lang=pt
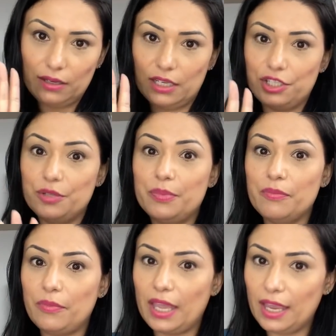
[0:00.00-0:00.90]
neste
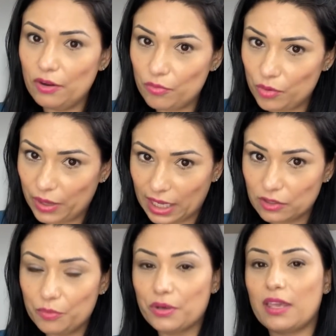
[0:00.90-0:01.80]
primeiro
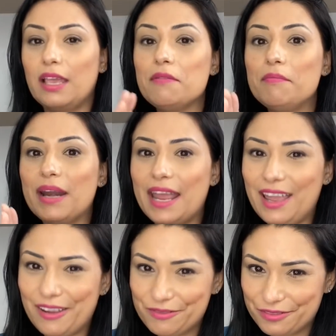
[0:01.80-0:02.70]
momento, porque em
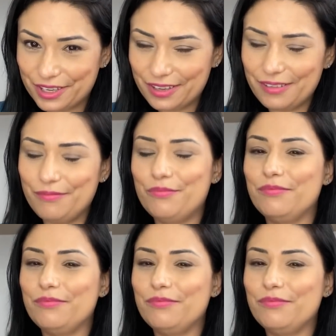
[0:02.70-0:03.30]
breve,